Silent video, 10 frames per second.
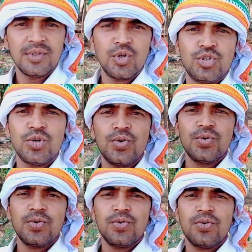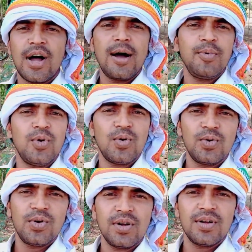दोस्तों आप
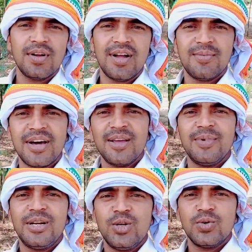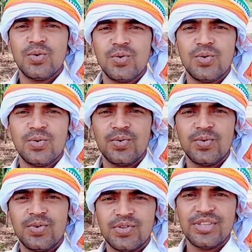लोग हमारे वीडियो को
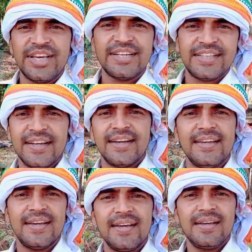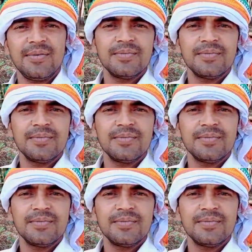देखते नहीं हैं